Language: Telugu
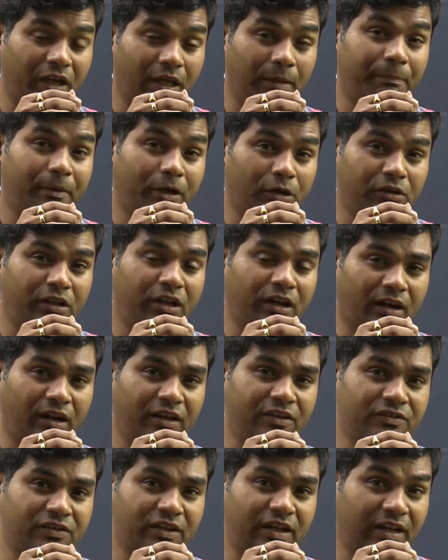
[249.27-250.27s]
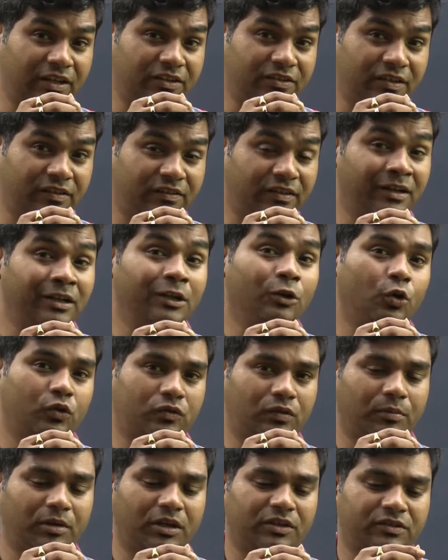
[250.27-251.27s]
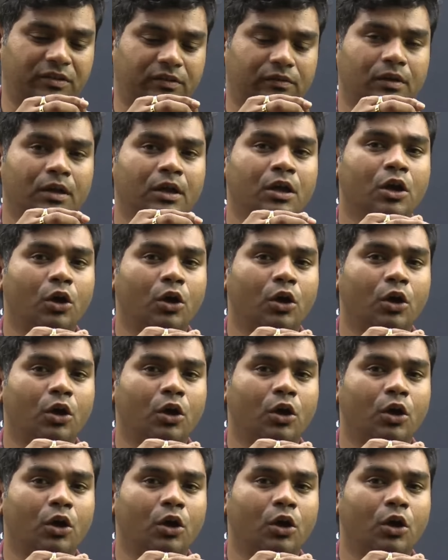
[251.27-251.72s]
ఏర్పాటు నిర్ణయించే ఎలక్షన్స్ ఏంటి లోక్సభ ఎలక్షన్స్